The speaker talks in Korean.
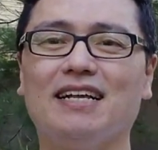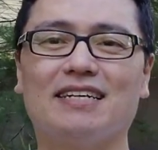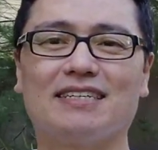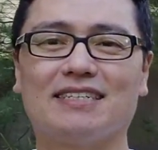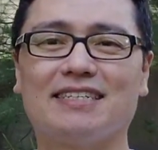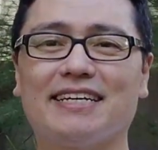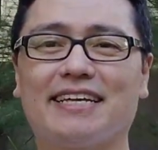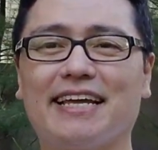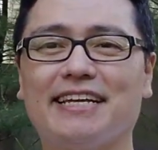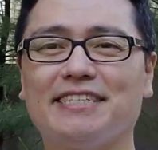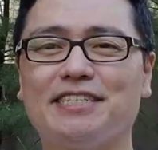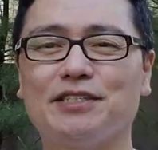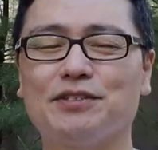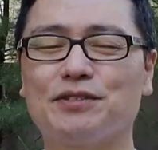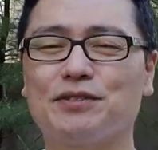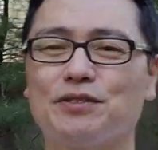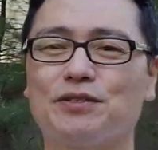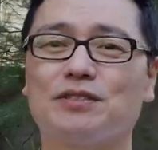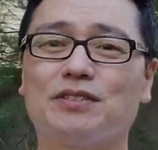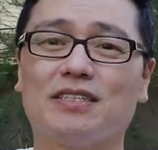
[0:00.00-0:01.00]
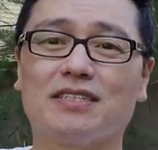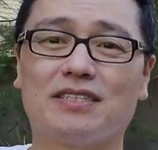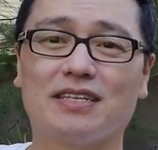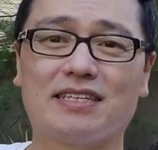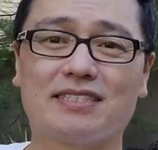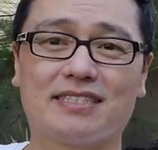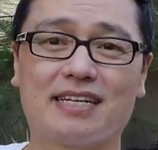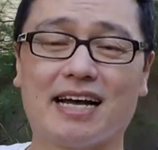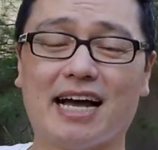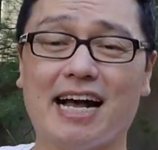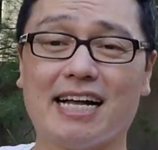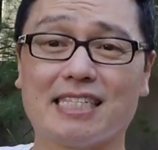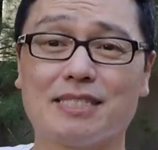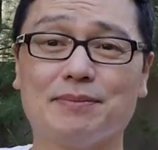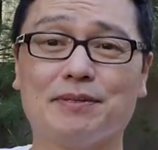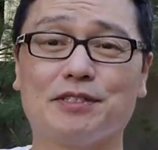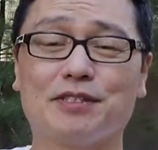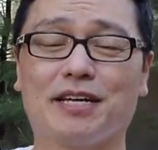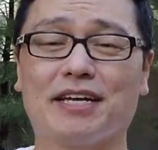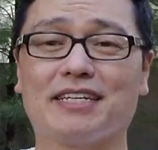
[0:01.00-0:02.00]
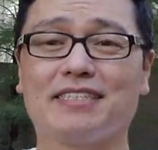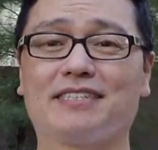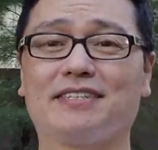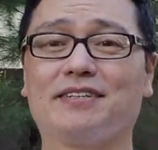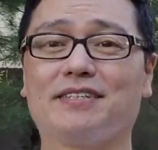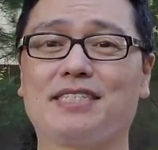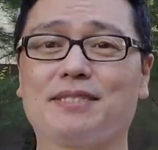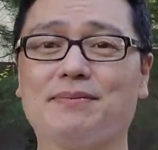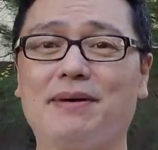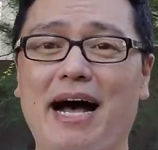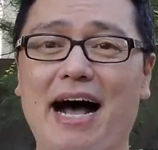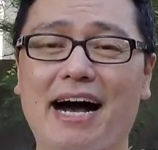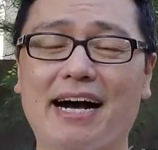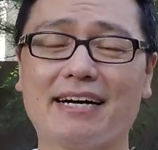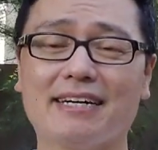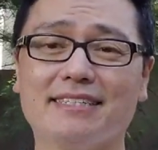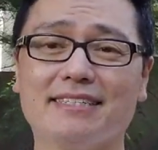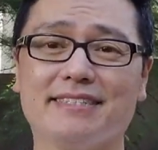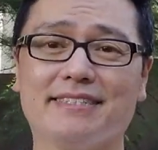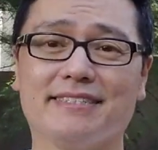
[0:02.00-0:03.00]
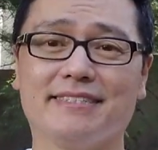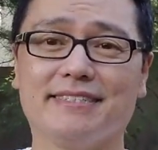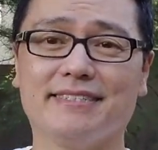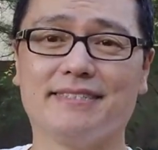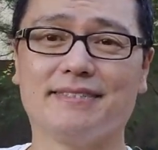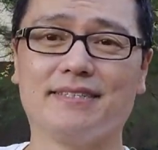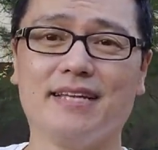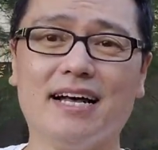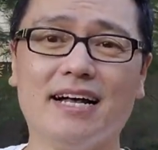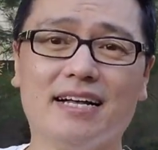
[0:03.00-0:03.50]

근데 캐시우드는 제가 아침에도 얘기 드렸지만 아크는